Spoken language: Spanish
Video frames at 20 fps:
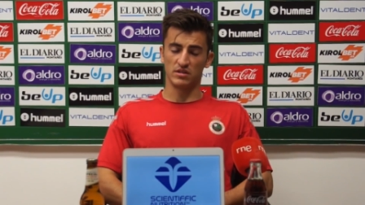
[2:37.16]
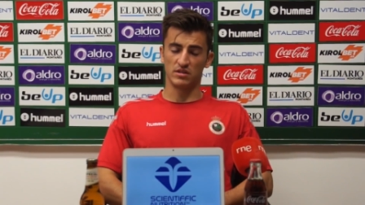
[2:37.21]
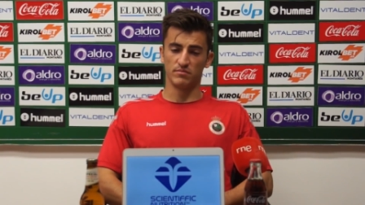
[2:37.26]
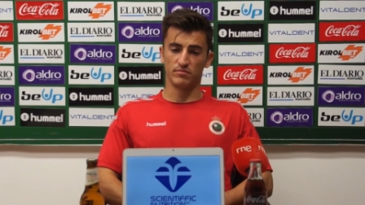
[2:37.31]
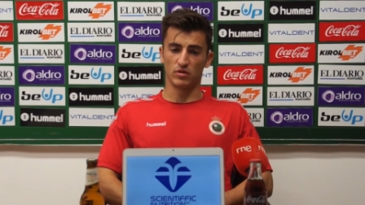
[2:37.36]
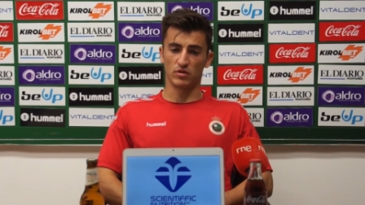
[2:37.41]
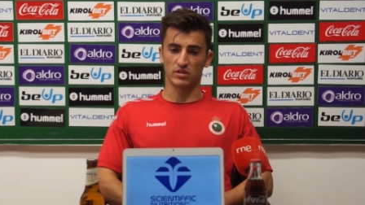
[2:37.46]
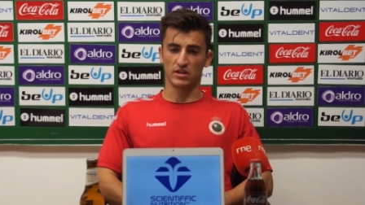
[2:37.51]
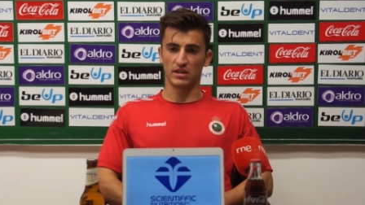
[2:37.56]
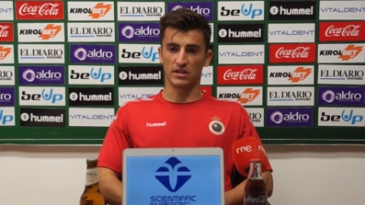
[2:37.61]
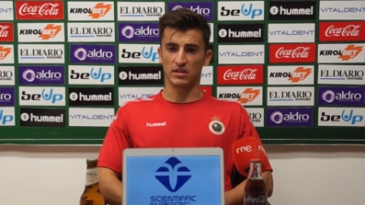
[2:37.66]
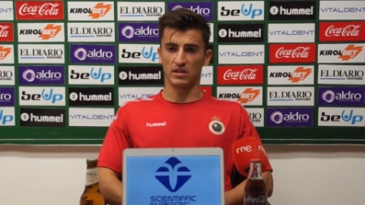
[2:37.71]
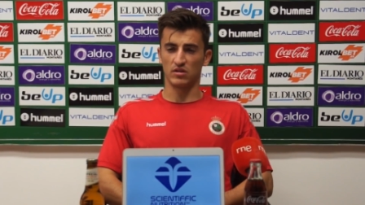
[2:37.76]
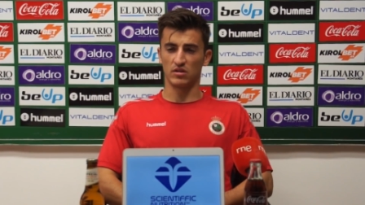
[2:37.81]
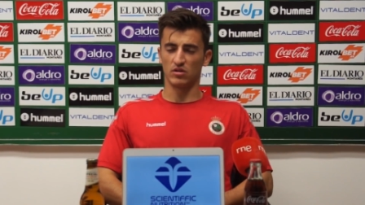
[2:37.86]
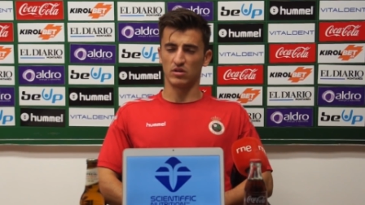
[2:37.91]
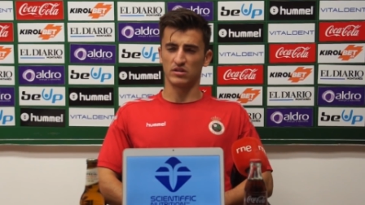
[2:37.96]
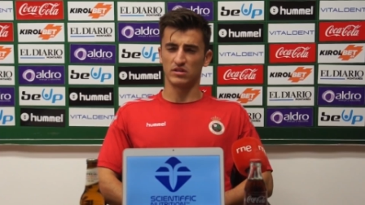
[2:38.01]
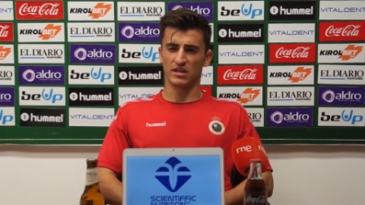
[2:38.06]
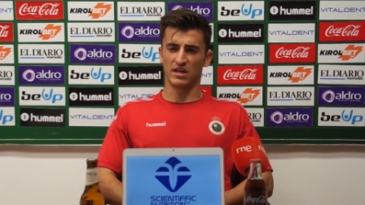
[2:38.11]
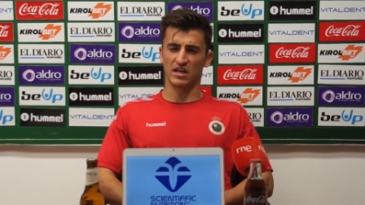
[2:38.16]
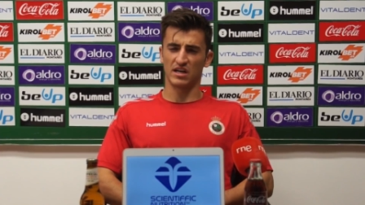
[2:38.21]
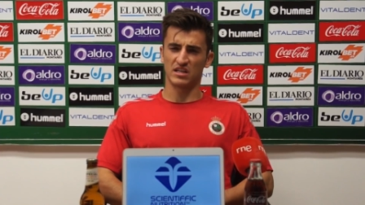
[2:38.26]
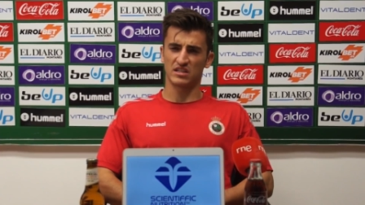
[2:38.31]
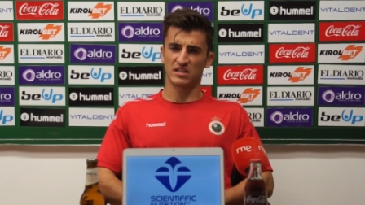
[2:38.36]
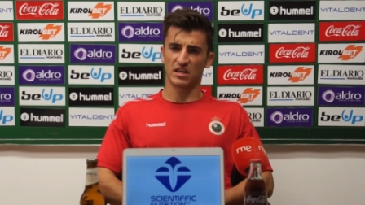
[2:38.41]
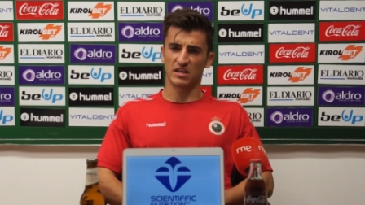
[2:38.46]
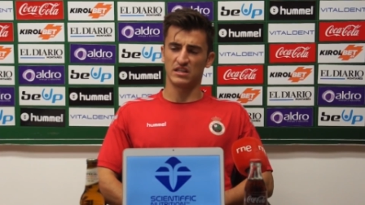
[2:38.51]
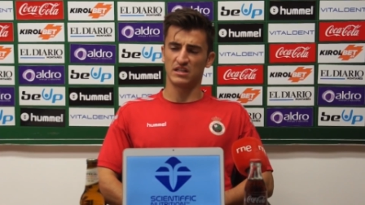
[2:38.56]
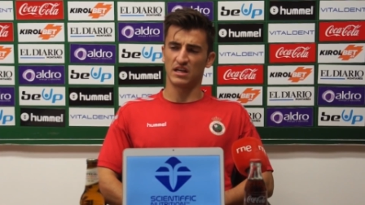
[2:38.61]
que es importante no entrar en
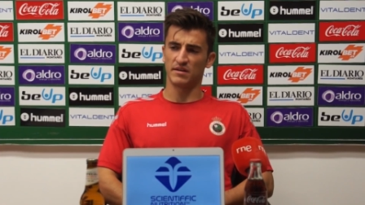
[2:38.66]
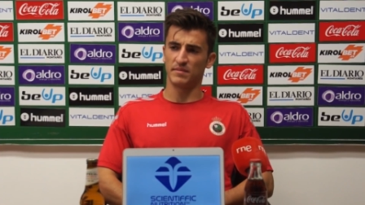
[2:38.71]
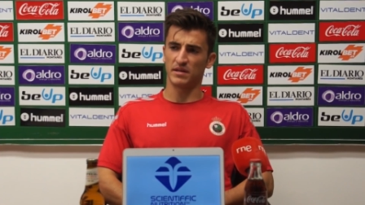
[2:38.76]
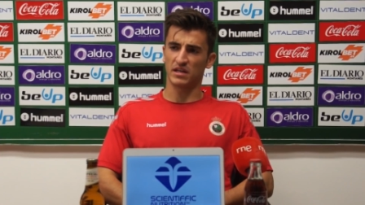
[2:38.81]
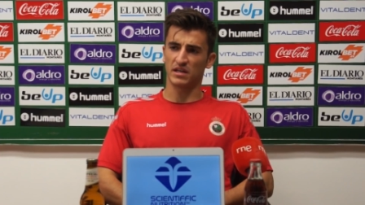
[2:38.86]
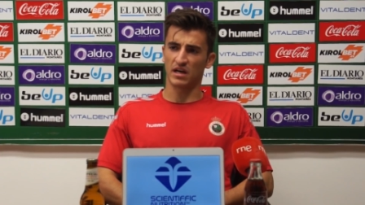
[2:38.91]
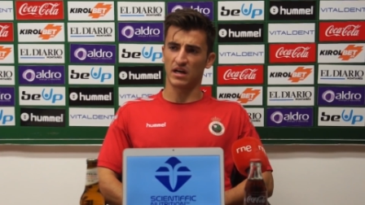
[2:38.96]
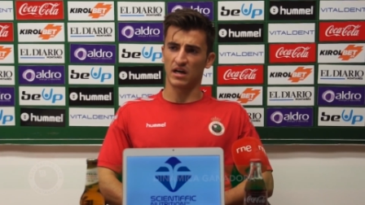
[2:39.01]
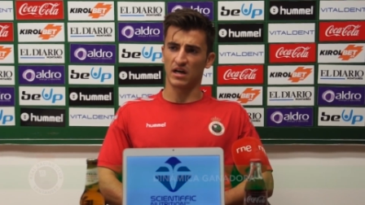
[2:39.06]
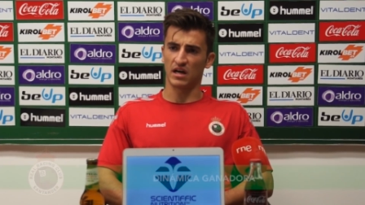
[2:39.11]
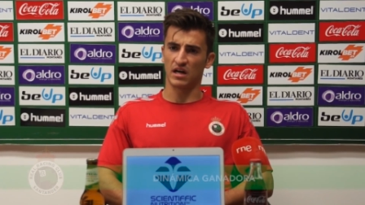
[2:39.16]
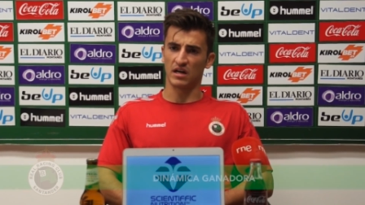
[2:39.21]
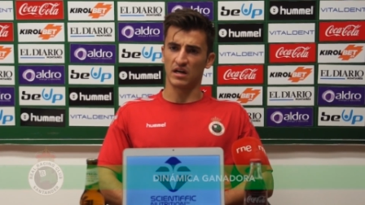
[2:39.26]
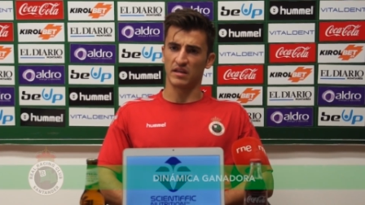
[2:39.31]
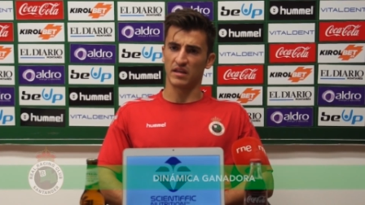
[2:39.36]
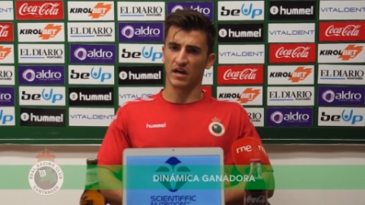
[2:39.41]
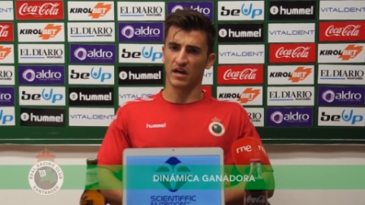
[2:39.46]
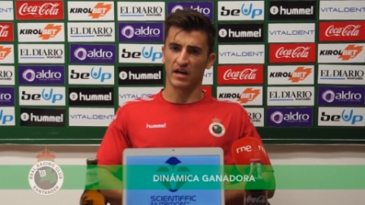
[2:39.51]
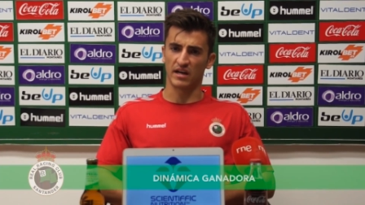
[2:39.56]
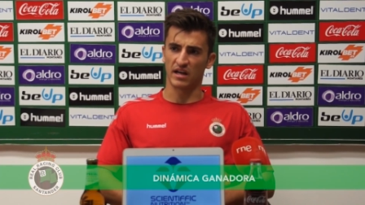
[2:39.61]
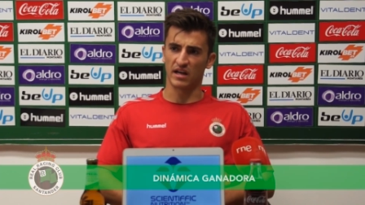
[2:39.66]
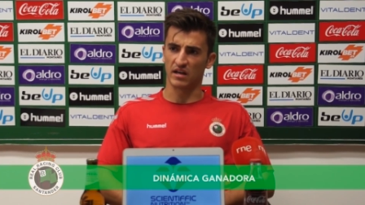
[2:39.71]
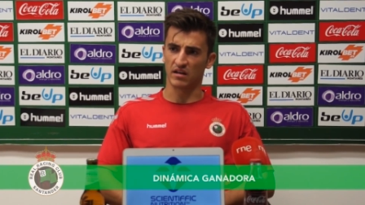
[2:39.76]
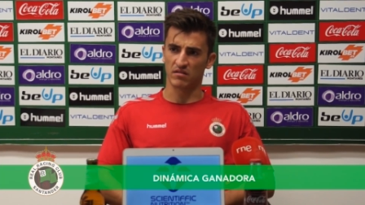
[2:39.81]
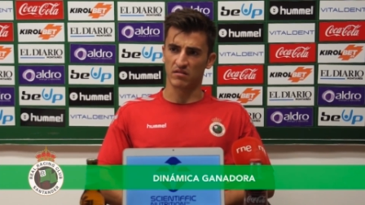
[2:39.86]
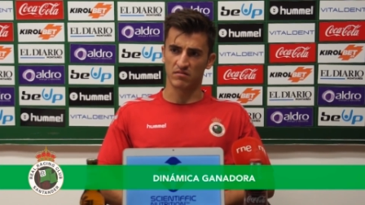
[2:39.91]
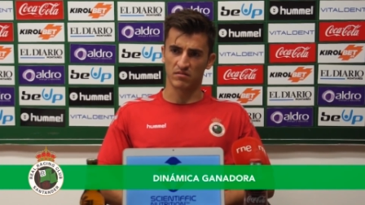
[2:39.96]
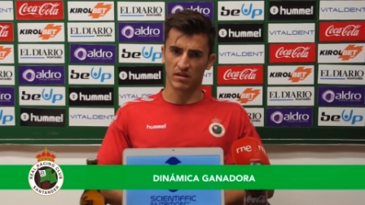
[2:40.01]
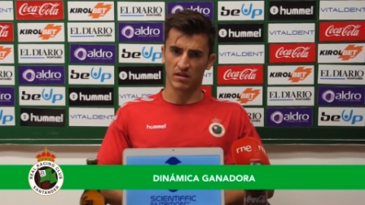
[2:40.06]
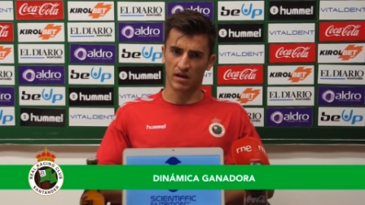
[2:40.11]
esa dinámica de
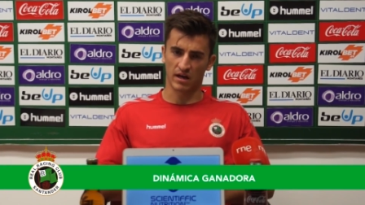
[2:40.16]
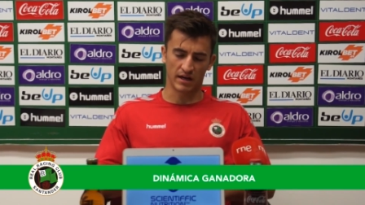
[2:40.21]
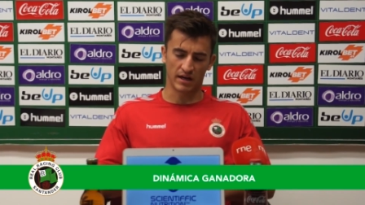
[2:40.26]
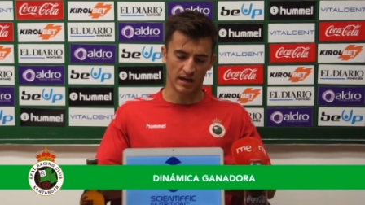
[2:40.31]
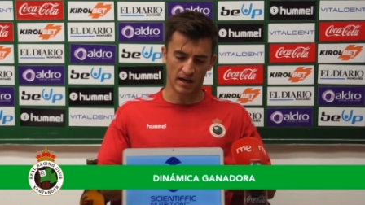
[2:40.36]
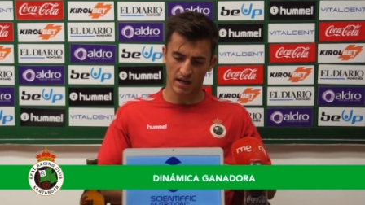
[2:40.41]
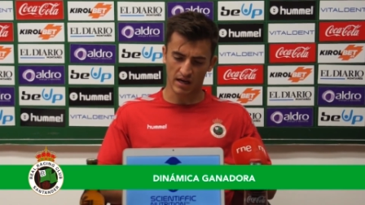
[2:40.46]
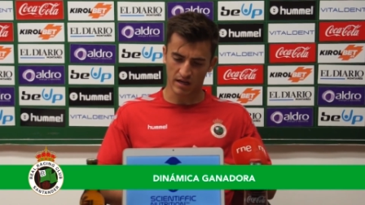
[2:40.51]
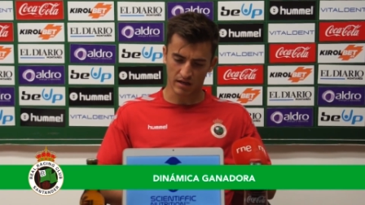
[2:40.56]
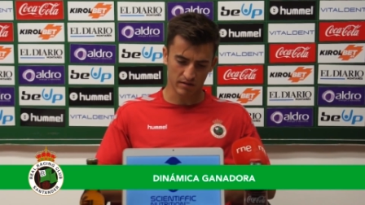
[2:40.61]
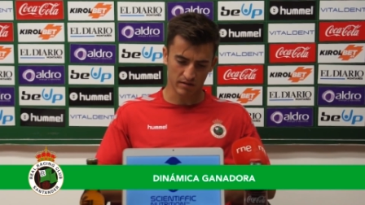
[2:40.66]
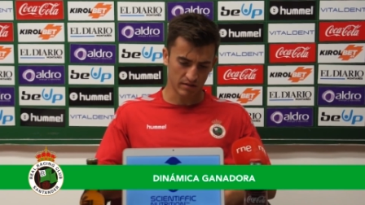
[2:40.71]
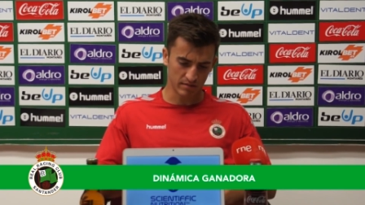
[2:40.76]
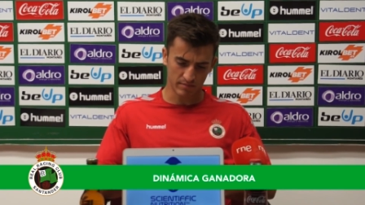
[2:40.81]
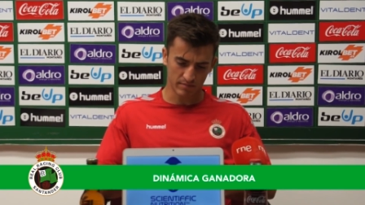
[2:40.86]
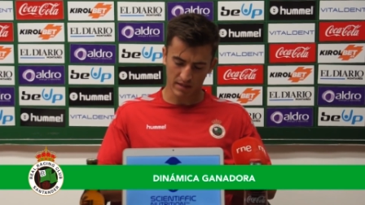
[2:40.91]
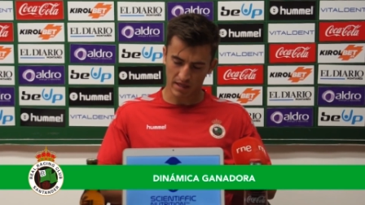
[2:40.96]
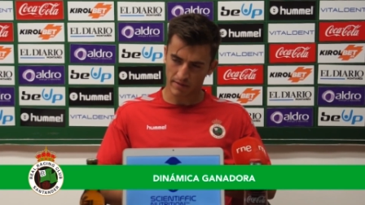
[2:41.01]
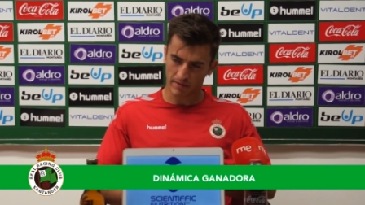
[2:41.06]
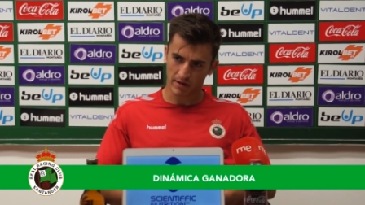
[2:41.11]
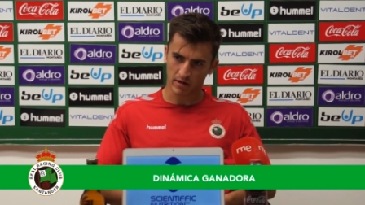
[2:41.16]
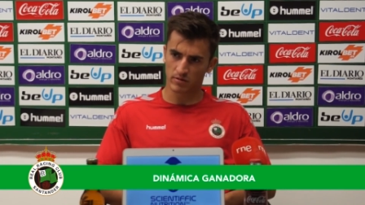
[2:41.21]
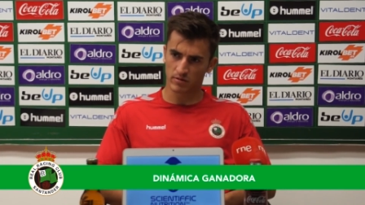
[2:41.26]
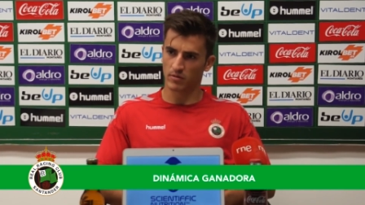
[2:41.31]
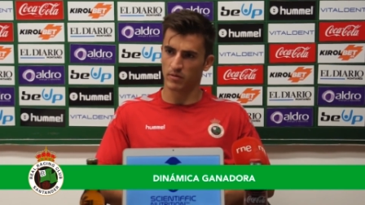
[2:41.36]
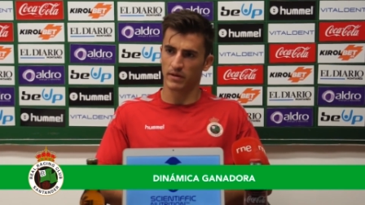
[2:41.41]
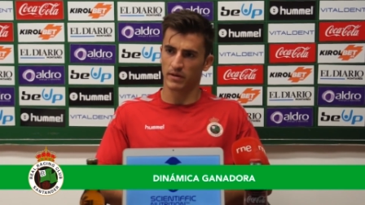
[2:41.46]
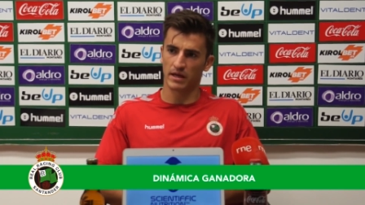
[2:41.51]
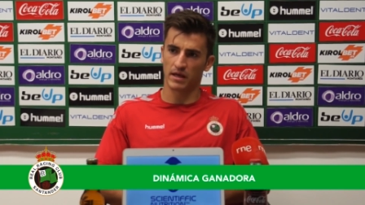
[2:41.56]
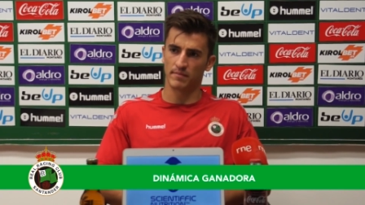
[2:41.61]
ganar eh, ganar, eh, vaya
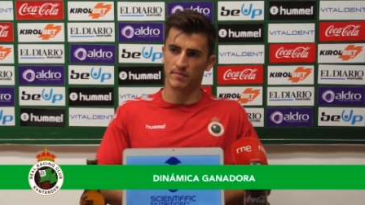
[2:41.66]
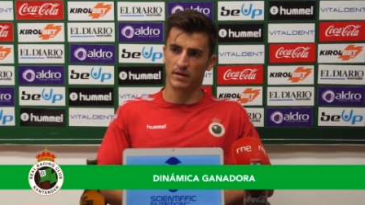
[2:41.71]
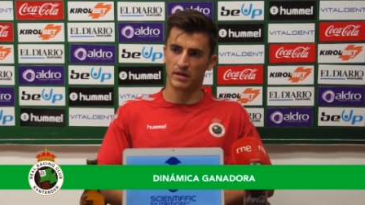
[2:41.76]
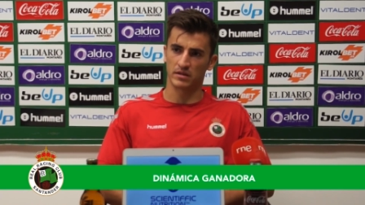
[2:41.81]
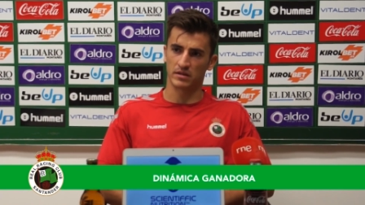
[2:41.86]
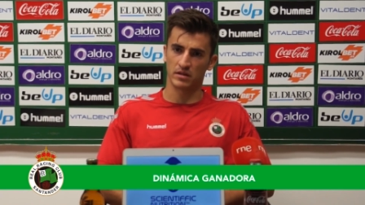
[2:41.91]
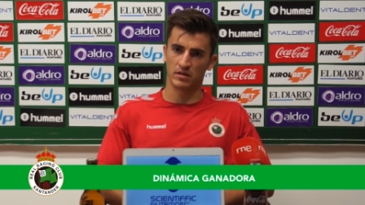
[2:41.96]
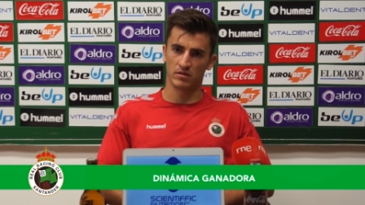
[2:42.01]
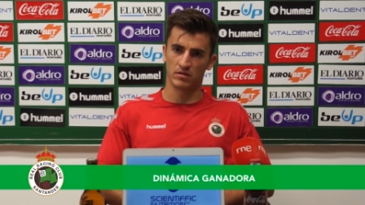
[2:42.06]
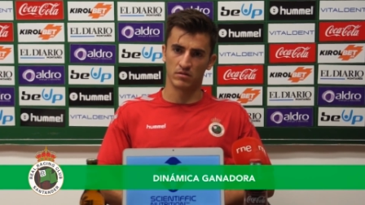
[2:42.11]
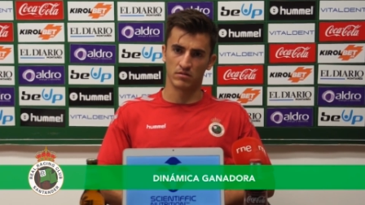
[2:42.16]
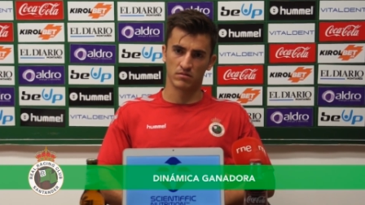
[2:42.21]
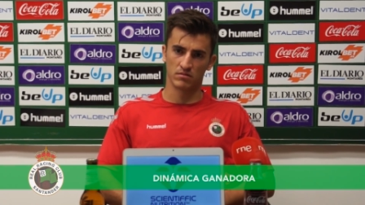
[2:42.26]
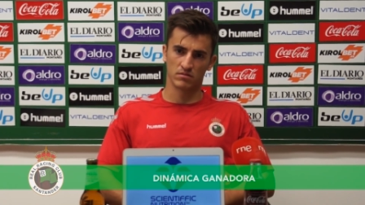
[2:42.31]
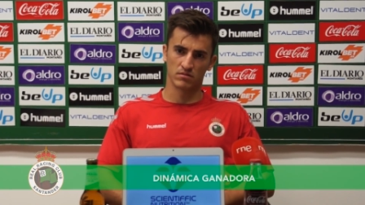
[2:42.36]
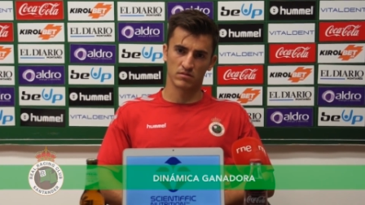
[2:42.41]
como vaya el partido.